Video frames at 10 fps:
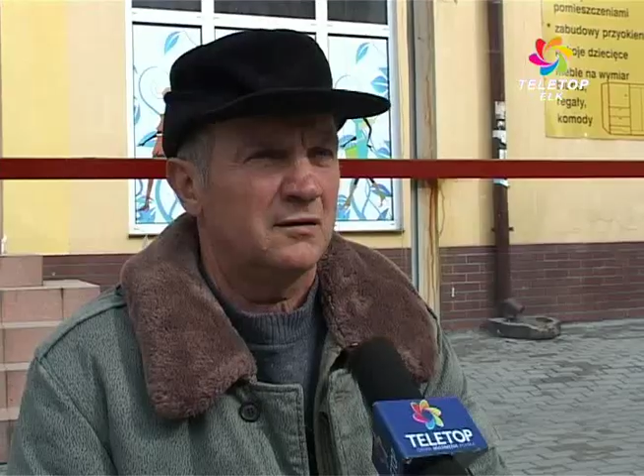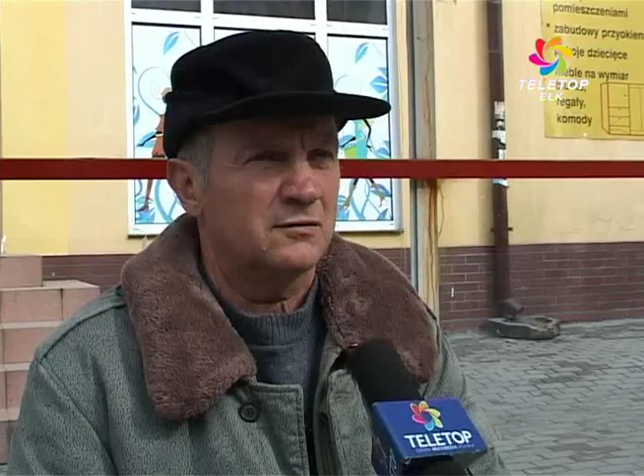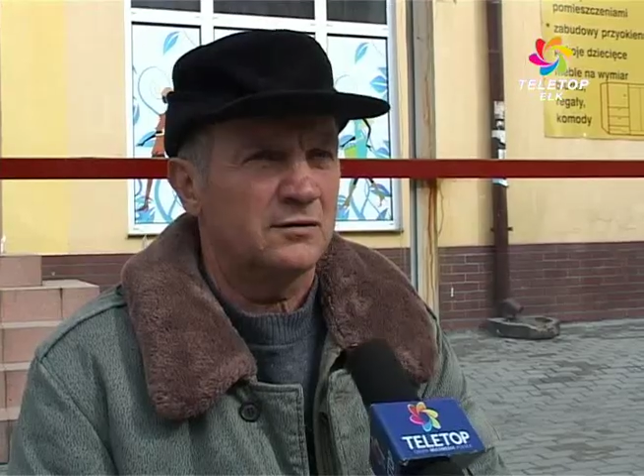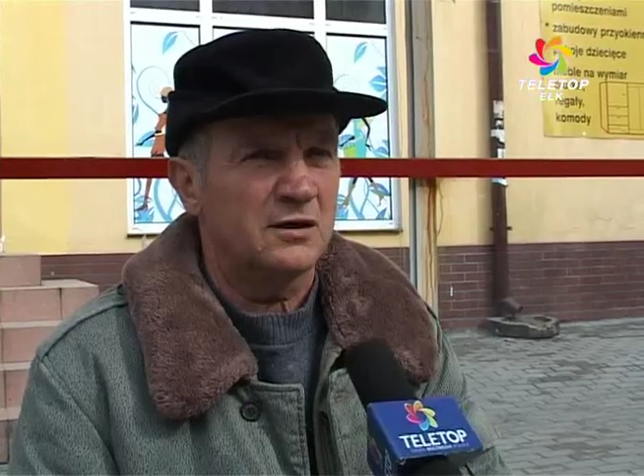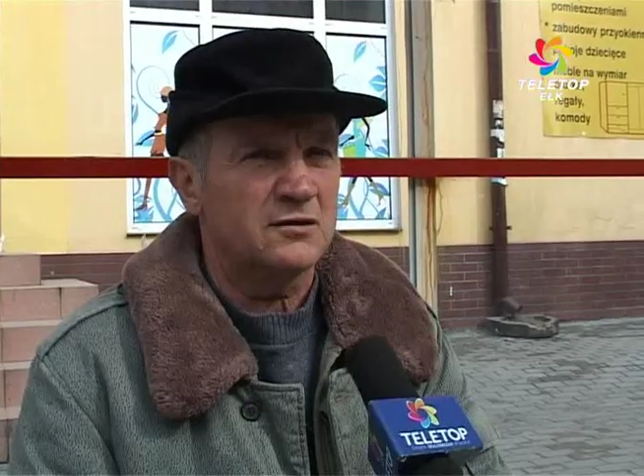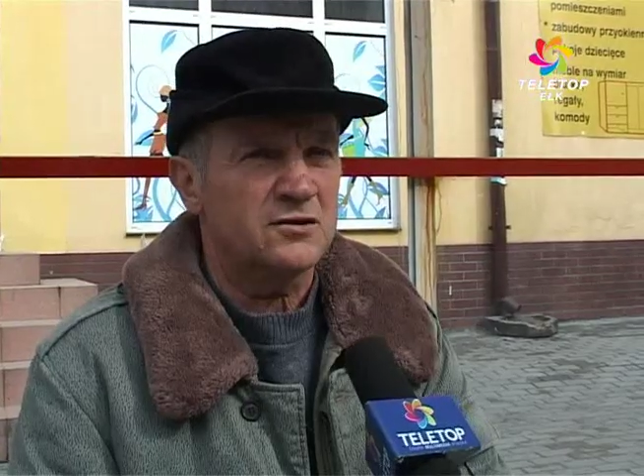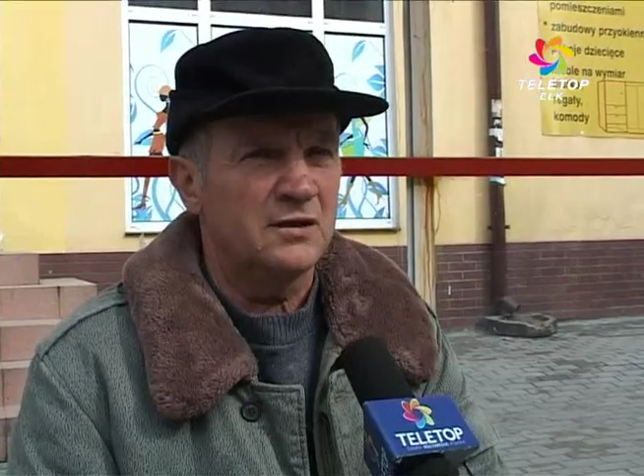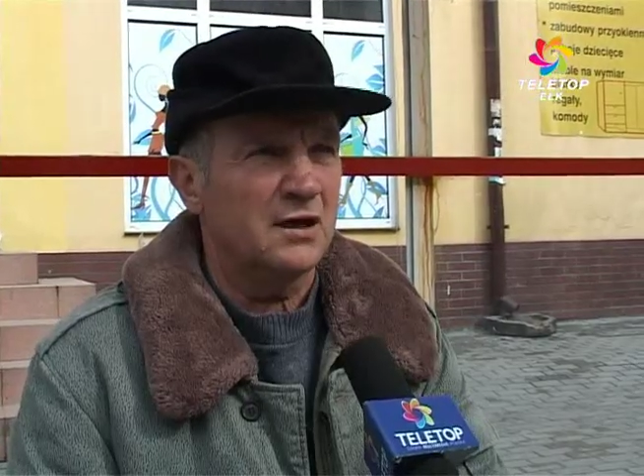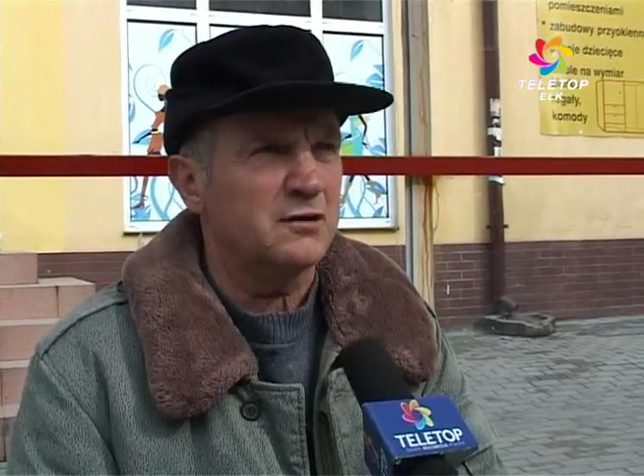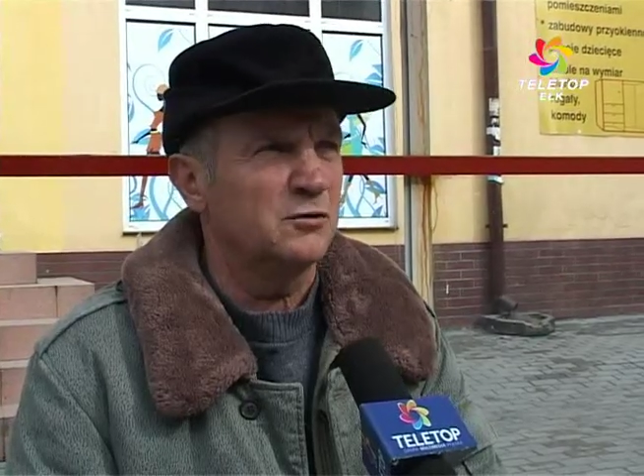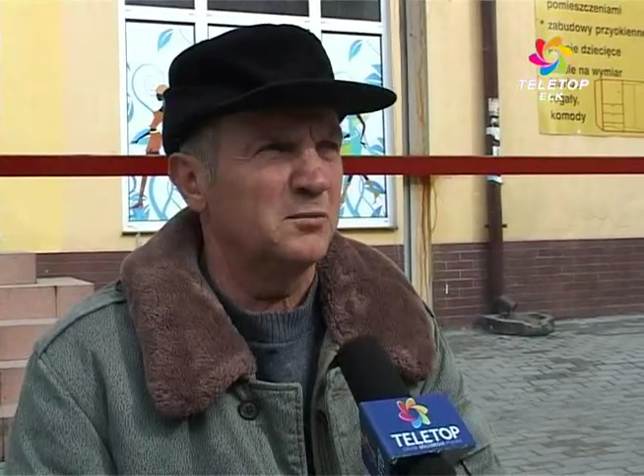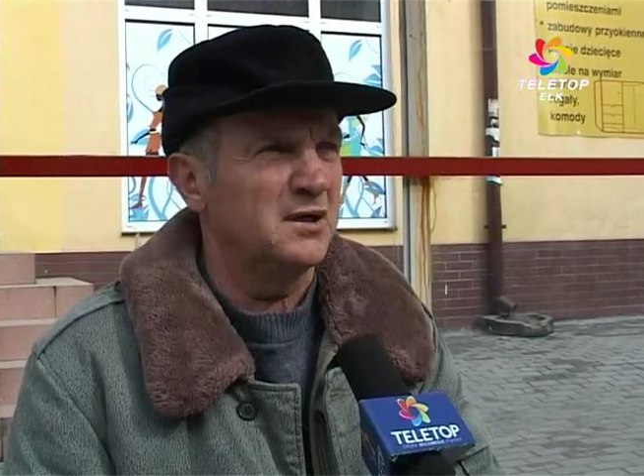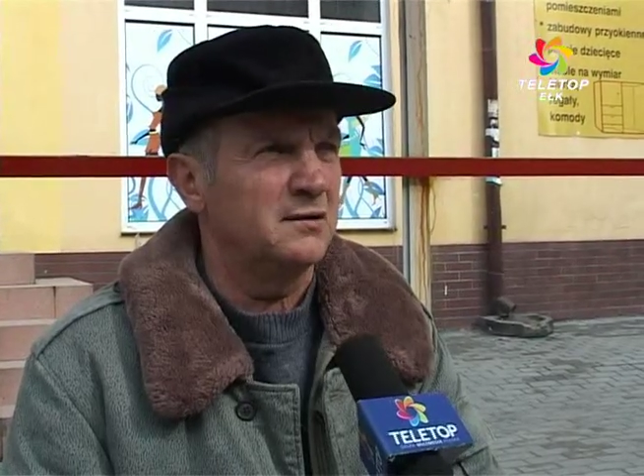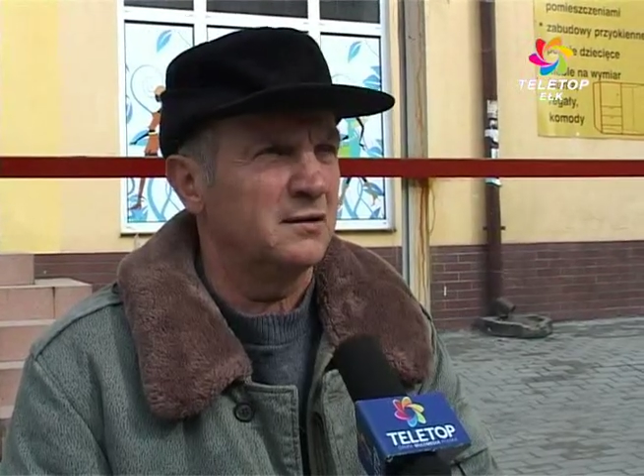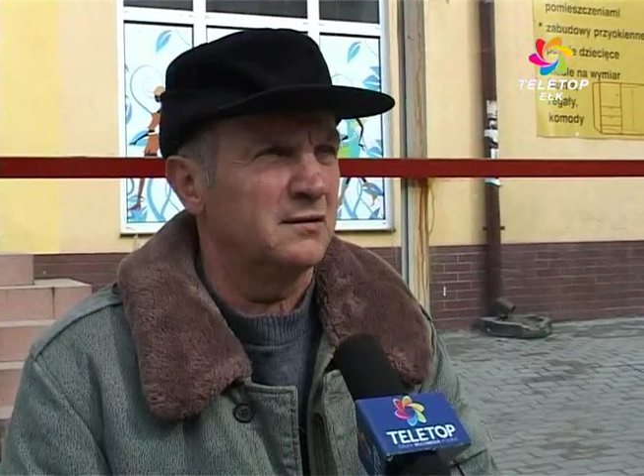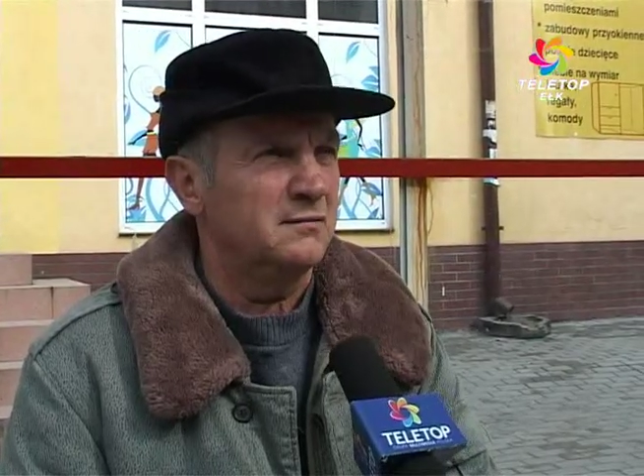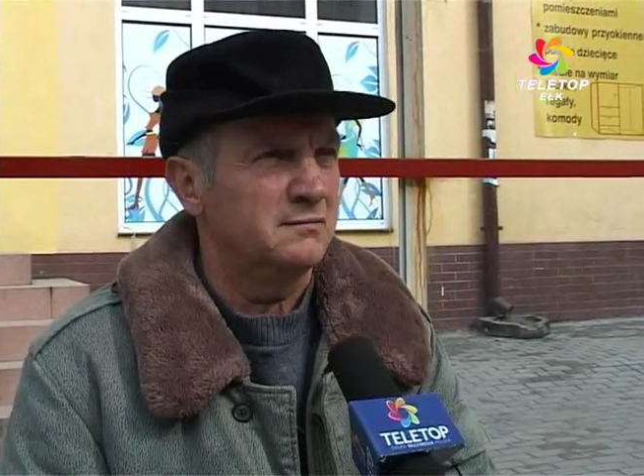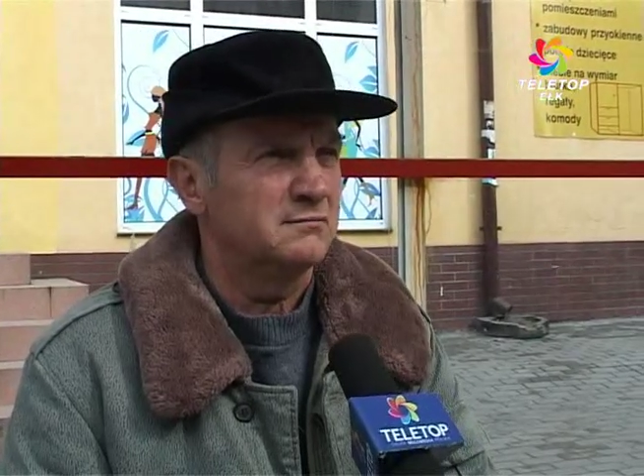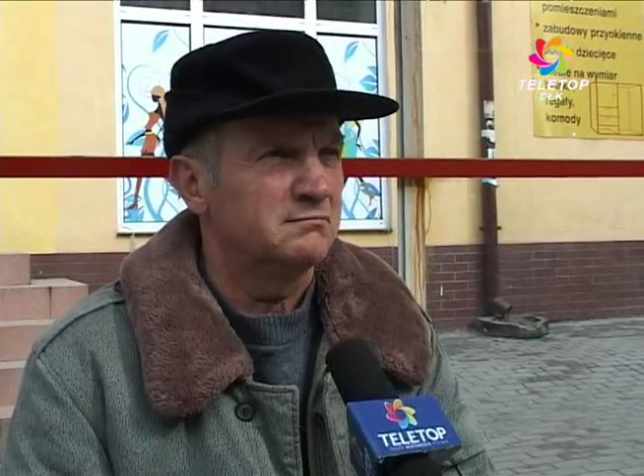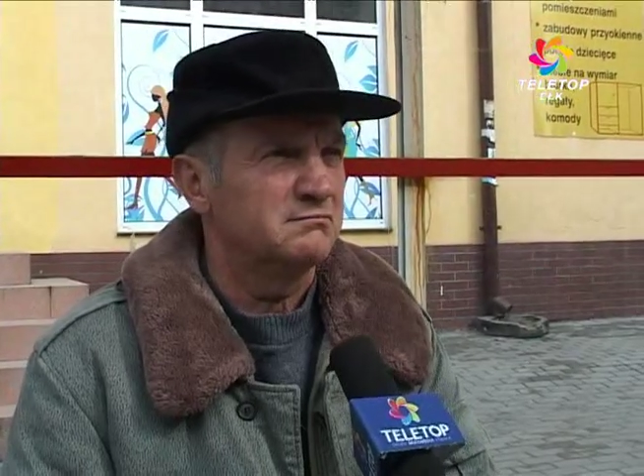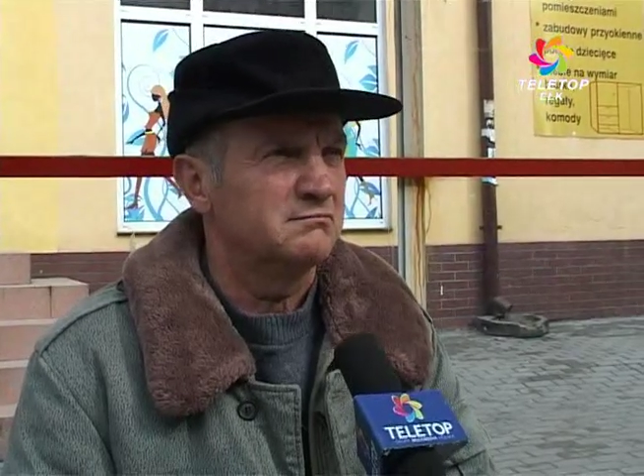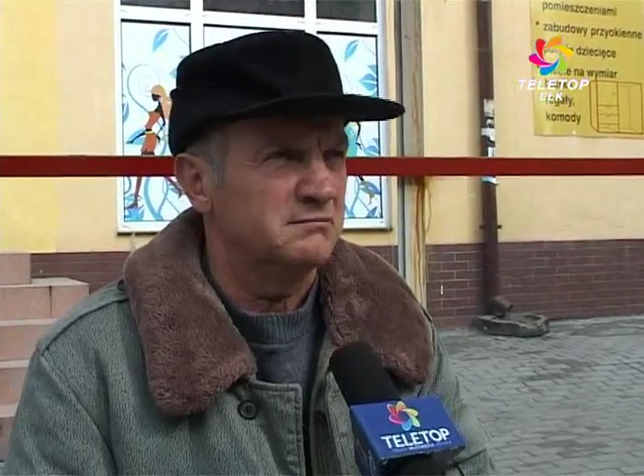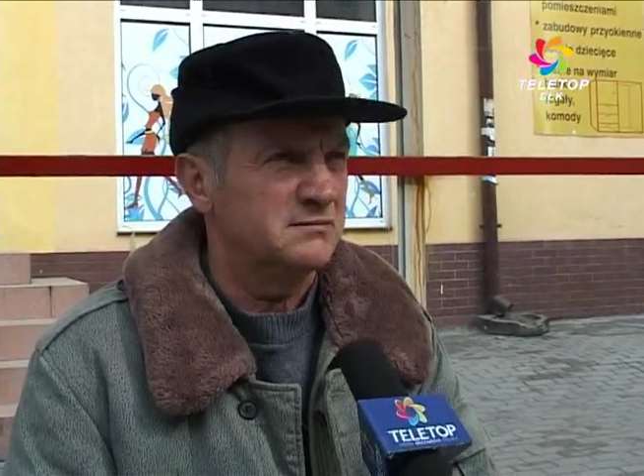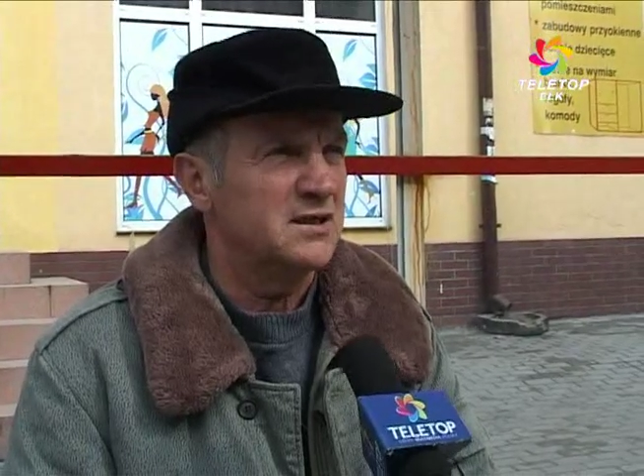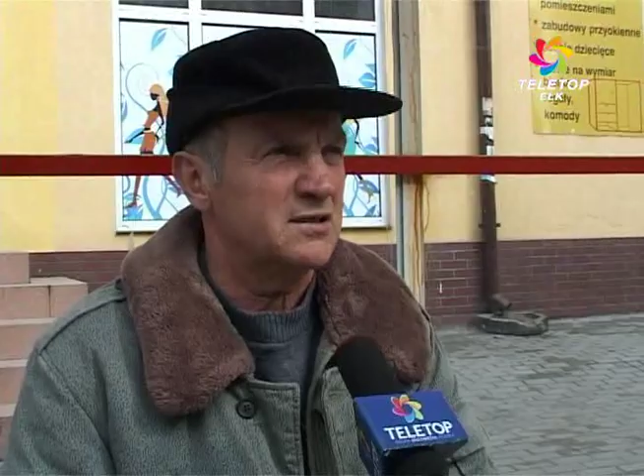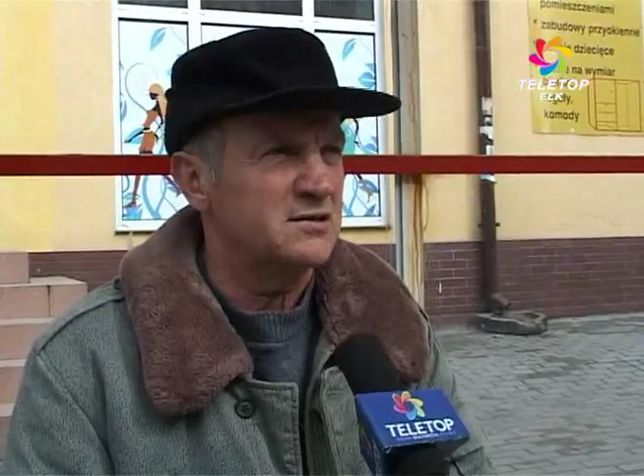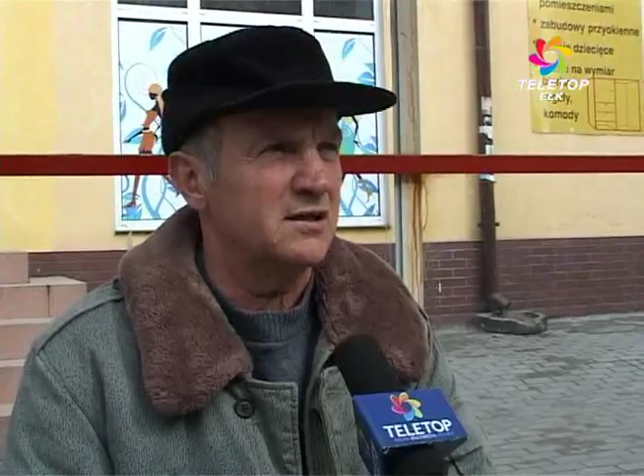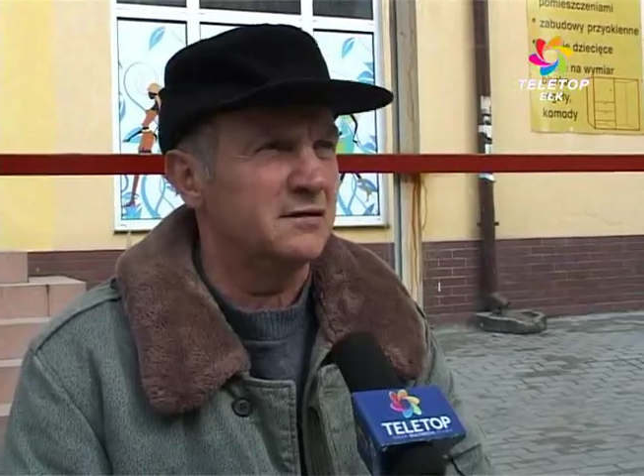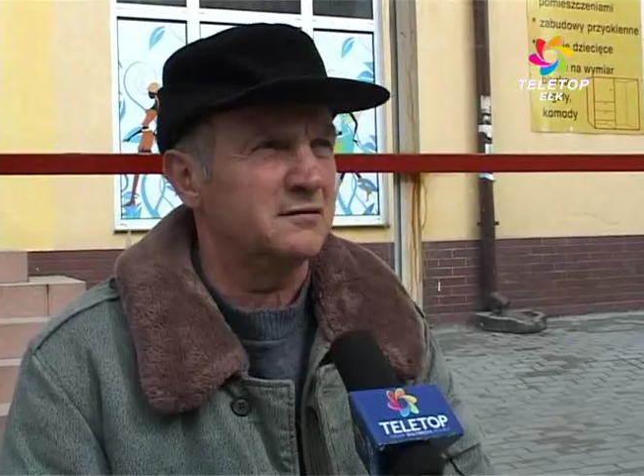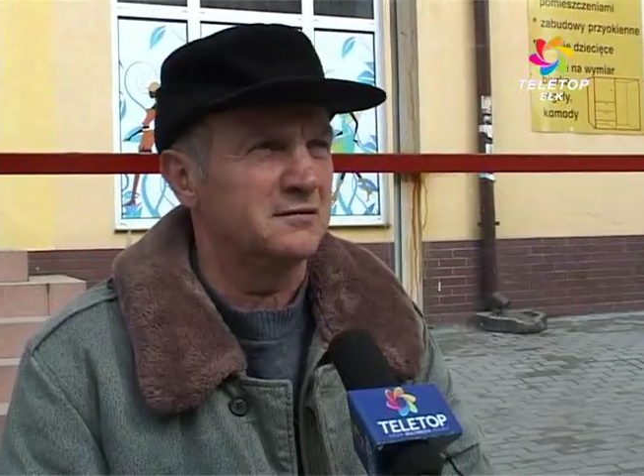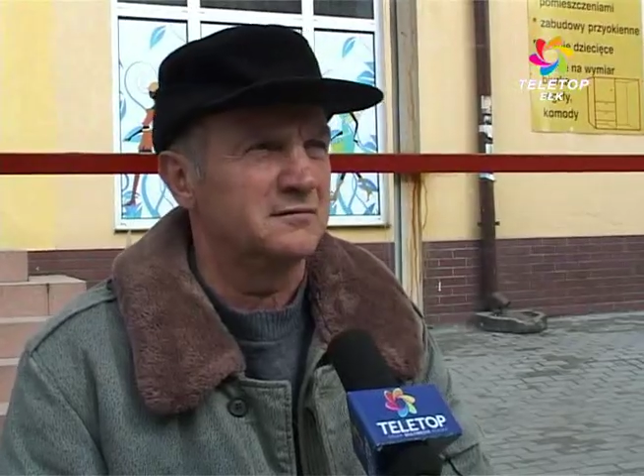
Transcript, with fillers: Oddać na komendę. Niestety.